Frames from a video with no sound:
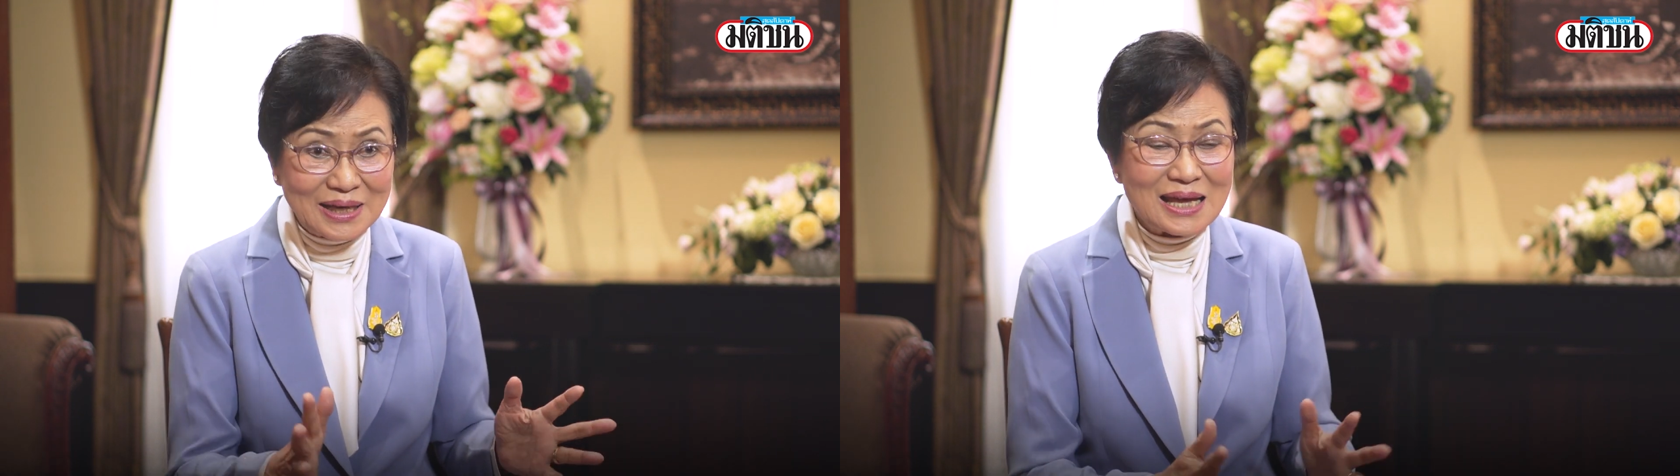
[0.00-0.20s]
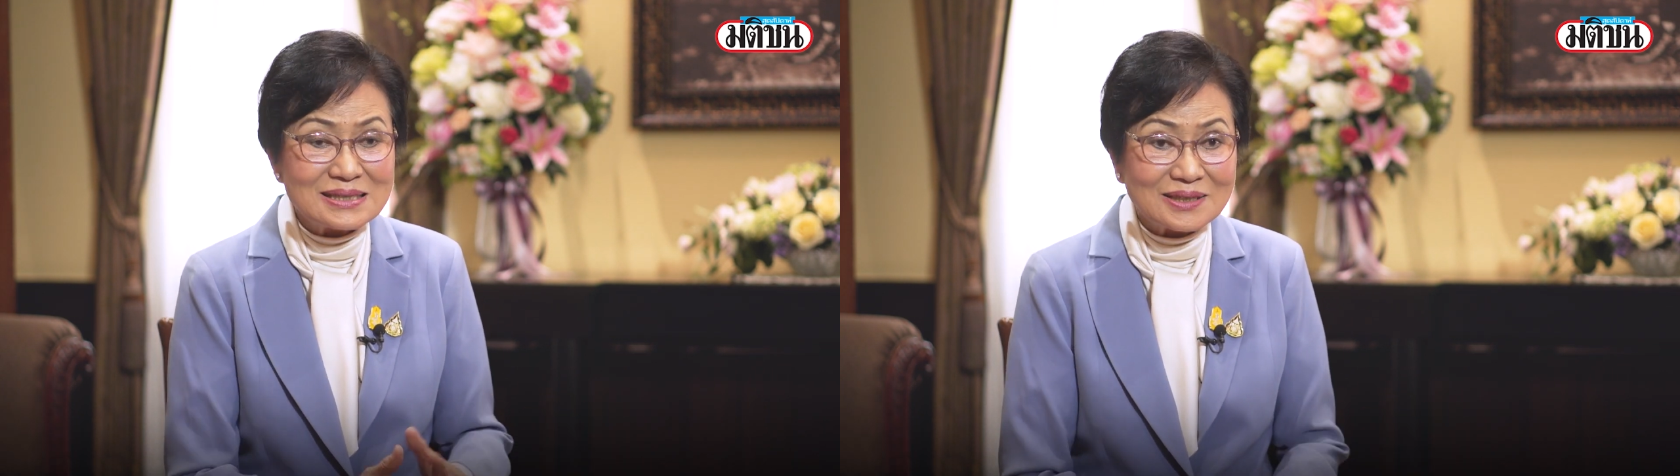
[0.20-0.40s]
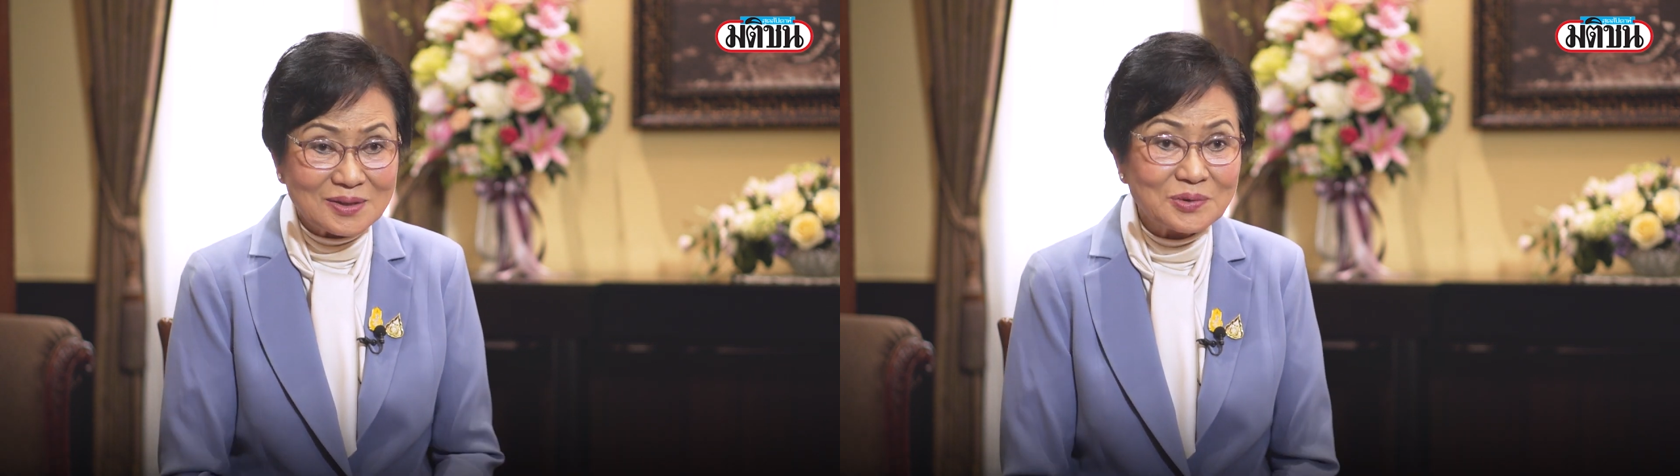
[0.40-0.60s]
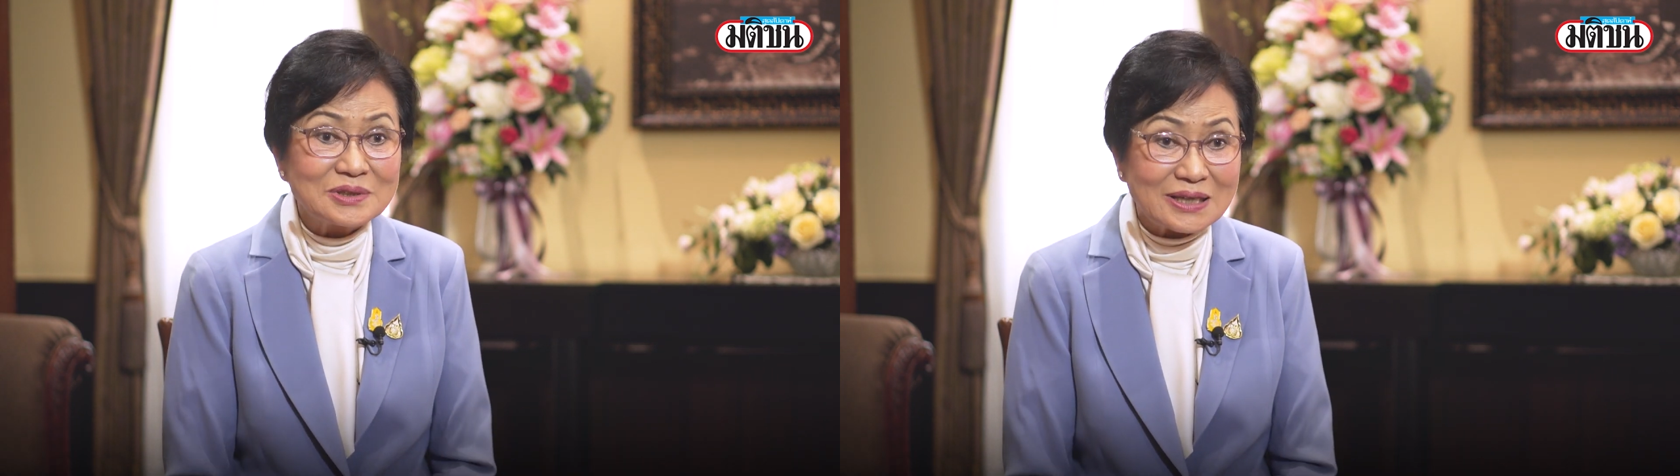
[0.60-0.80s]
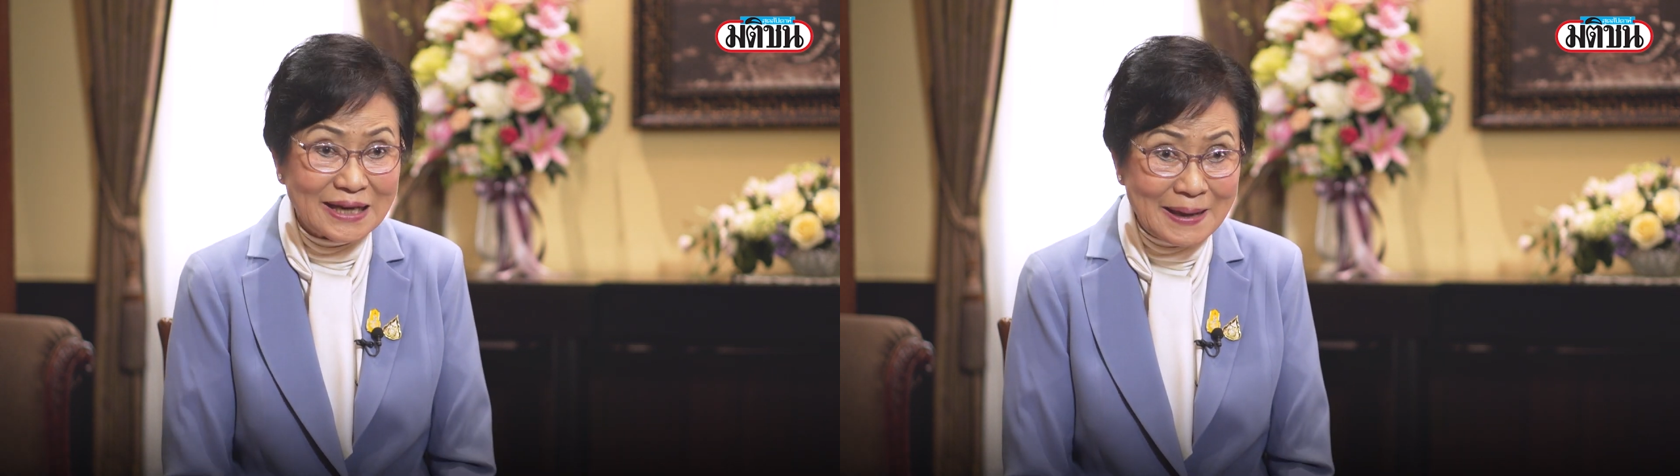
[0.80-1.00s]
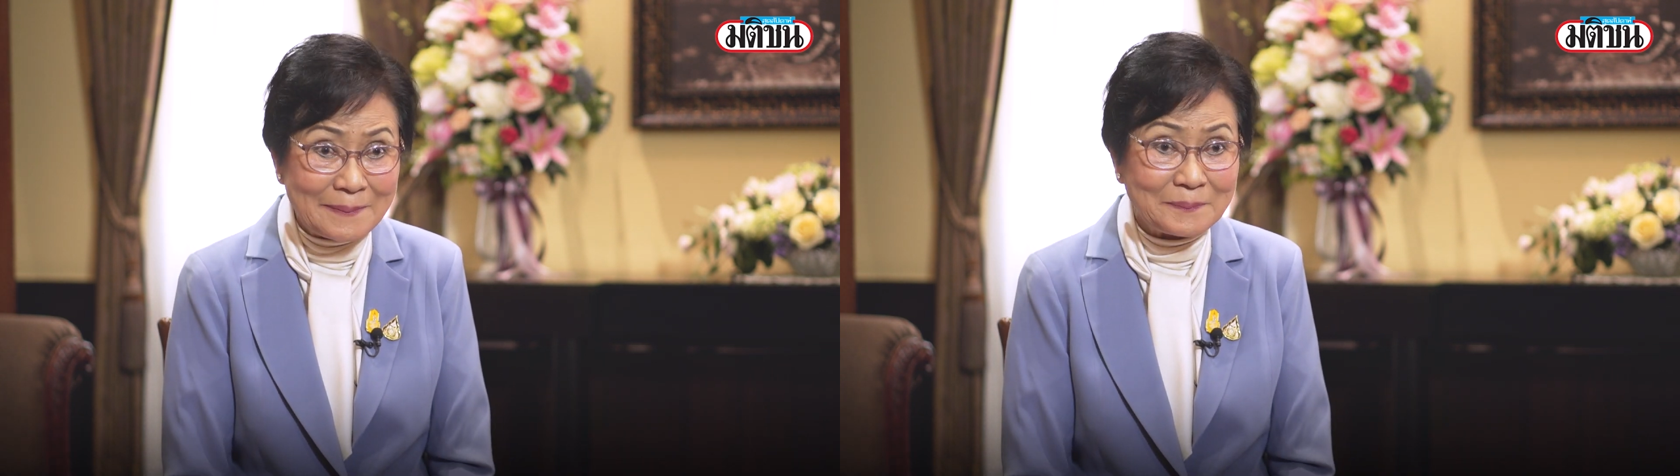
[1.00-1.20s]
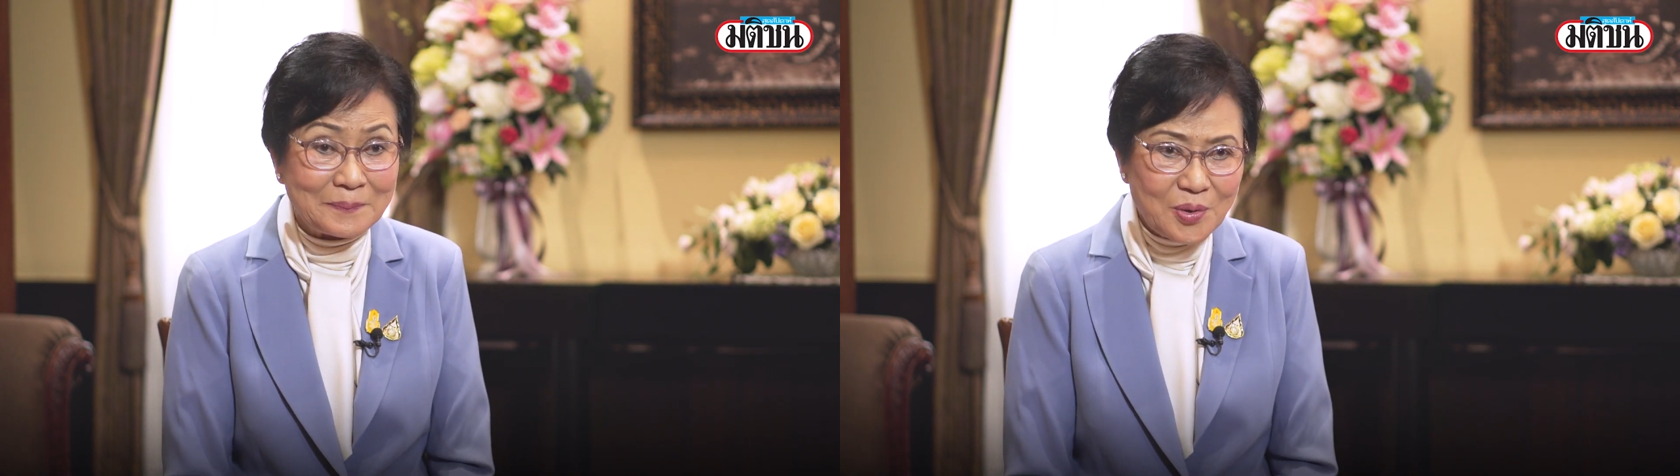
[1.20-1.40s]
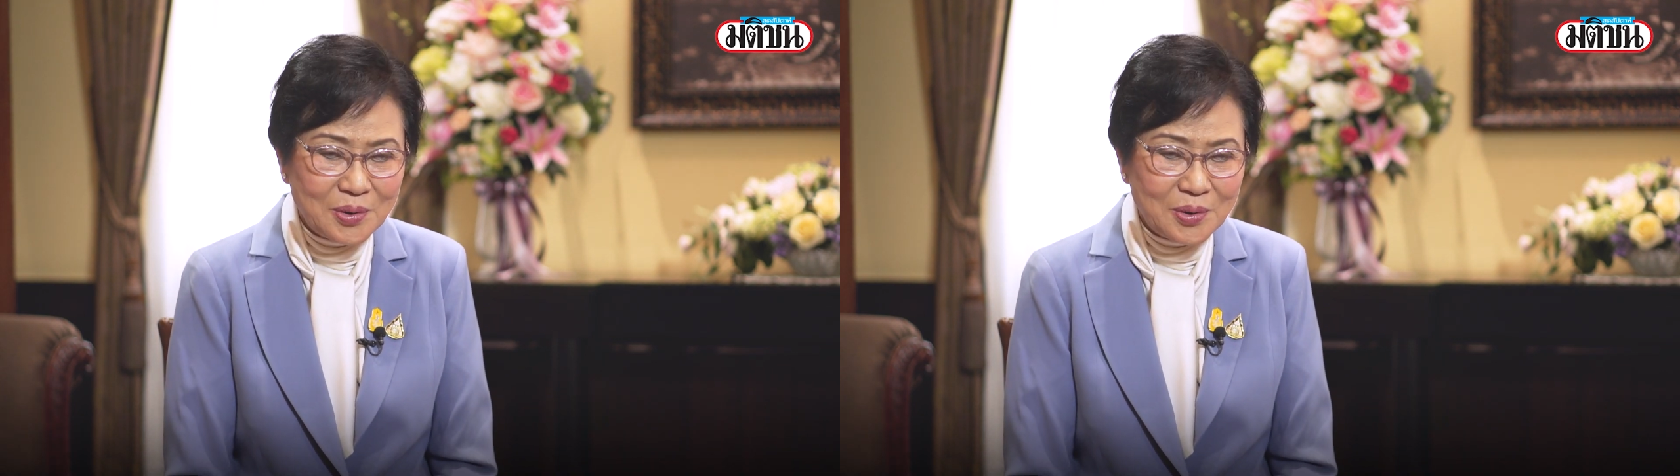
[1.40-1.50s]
น่าจะต้องเตรียมค